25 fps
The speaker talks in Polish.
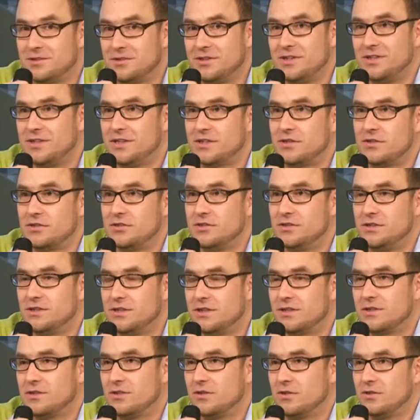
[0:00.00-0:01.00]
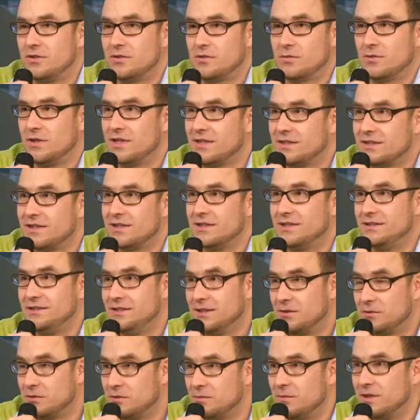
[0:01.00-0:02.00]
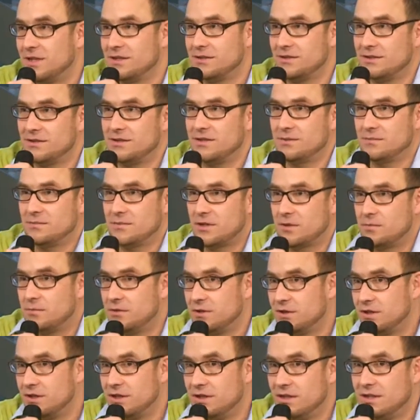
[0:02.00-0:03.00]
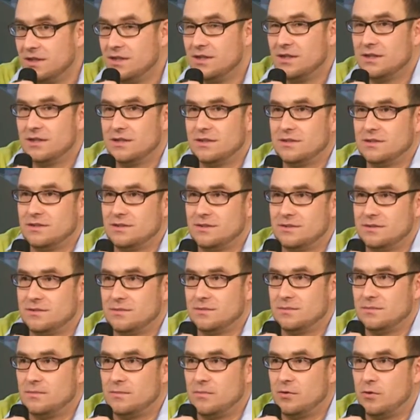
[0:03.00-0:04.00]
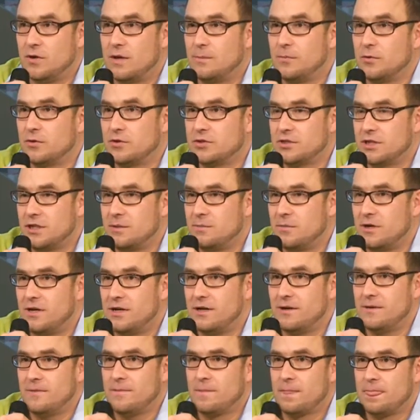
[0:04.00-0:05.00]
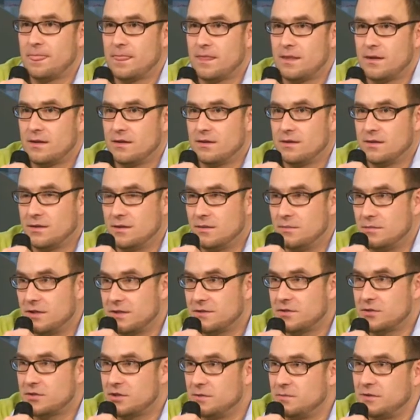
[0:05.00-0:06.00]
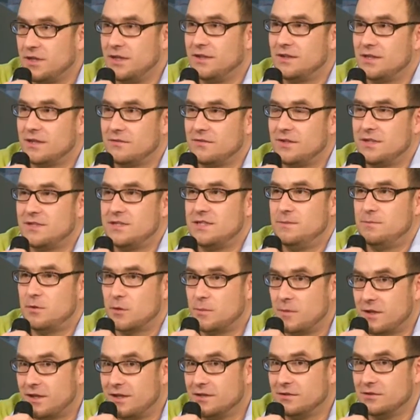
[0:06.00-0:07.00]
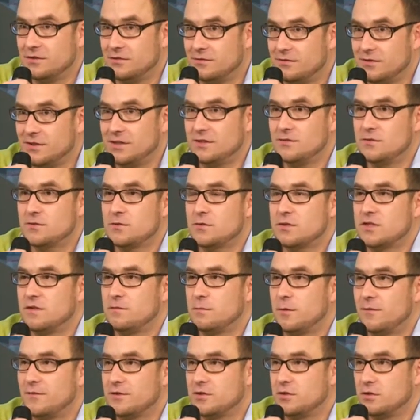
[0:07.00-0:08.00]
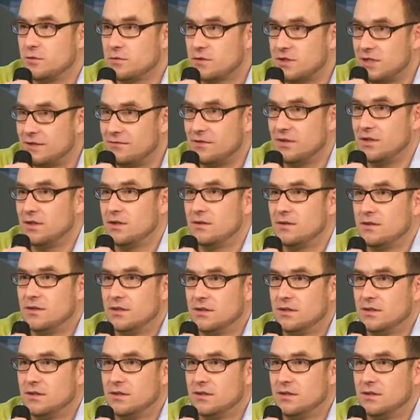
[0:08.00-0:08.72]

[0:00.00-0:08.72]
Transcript: to nie, nie chodzi tylko o ruletkę i automaty, tam jakby e, była potrzeba E, bardzo szybkiej interwencji propagandowej. W związku z tym wprowadzono ustawę